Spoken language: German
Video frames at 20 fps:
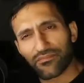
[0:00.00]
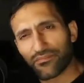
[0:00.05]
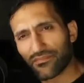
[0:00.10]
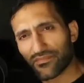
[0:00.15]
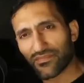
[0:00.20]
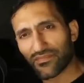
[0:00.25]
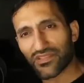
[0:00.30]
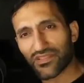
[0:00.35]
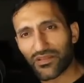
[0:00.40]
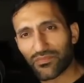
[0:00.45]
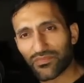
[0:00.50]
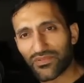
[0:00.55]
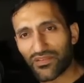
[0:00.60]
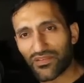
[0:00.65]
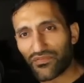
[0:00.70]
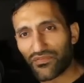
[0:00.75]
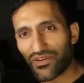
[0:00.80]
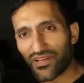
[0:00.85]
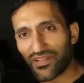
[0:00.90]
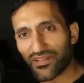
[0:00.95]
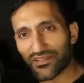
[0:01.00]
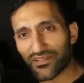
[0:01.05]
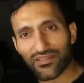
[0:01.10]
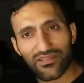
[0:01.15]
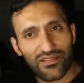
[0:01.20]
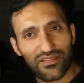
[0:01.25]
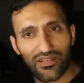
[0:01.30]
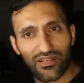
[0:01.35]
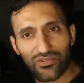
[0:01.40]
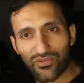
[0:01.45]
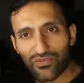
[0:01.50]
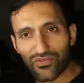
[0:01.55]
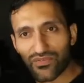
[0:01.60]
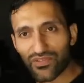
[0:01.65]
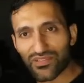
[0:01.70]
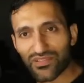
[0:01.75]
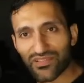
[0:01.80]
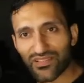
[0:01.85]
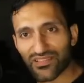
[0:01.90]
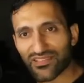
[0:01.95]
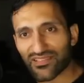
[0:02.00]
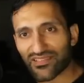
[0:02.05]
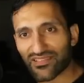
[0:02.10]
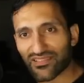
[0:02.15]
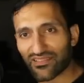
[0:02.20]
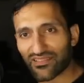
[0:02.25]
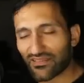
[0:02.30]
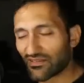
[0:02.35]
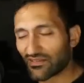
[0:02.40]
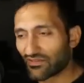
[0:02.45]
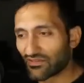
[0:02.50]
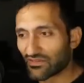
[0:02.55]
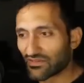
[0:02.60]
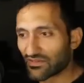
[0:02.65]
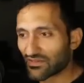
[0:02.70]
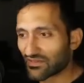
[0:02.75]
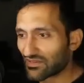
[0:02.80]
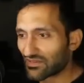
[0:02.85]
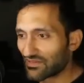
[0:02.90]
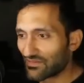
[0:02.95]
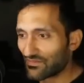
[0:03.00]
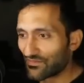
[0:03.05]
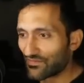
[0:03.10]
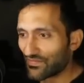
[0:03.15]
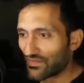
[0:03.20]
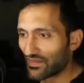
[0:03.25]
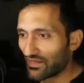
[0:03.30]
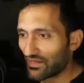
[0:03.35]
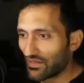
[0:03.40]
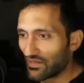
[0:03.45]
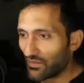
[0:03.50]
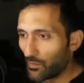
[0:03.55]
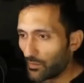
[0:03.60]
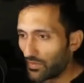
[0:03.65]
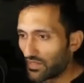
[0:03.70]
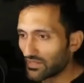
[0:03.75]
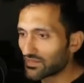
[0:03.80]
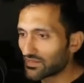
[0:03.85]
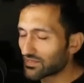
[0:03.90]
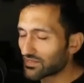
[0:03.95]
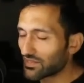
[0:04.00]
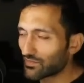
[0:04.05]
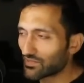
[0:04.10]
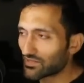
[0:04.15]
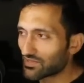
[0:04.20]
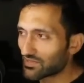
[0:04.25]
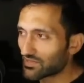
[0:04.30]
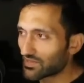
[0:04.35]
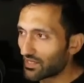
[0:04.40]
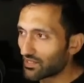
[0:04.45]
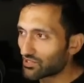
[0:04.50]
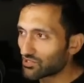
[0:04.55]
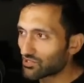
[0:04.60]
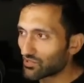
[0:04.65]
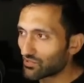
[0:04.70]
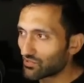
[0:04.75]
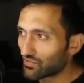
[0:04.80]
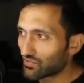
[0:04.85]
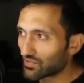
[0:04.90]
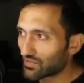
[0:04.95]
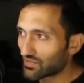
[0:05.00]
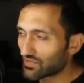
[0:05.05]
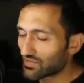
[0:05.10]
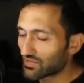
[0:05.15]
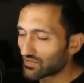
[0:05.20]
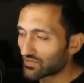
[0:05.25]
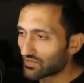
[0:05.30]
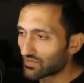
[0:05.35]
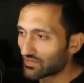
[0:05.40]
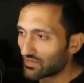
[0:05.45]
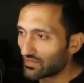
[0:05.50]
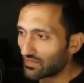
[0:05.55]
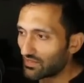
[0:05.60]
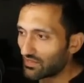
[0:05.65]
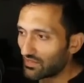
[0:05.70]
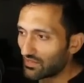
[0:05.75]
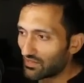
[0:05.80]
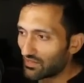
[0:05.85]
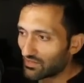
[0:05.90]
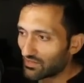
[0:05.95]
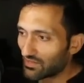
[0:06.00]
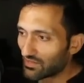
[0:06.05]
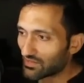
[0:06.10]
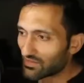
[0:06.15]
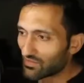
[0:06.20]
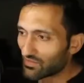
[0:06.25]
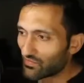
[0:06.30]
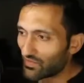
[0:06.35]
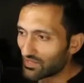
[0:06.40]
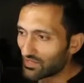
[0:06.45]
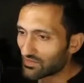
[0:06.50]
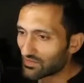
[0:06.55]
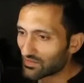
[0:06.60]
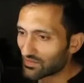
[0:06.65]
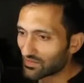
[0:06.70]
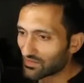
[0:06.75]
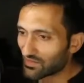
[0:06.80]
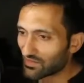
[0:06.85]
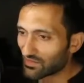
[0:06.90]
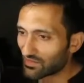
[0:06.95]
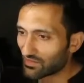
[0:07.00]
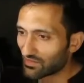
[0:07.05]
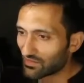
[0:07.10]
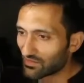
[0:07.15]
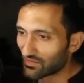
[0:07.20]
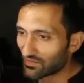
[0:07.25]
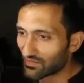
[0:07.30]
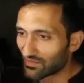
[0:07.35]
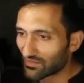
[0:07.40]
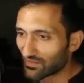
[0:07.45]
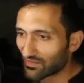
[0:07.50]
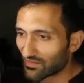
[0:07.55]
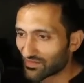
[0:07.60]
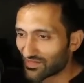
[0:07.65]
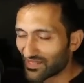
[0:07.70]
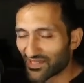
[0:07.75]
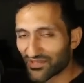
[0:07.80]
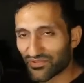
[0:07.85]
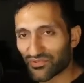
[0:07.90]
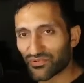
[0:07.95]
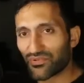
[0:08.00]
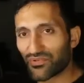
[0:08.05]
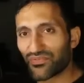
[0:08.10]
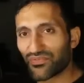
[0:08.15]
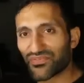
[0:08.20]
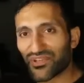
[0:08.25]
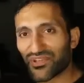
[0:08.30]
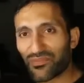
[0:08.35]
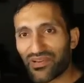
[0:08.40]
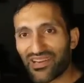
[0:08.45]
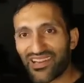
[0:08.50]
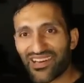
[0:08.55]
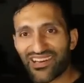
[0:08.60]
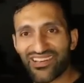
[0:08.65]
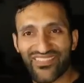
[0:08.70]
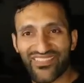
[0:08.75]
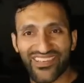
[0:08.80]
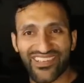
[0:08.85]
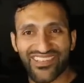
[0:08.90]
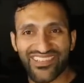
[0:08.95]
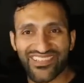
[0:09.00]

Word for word: Ich nehme es einfach an. Es ist gerade so, wie es ist. Und ähm, meistens habe ich diese Einstellung, dass ich, dass ich weiß, dass ich in naher Zukunft darüber lachen werde.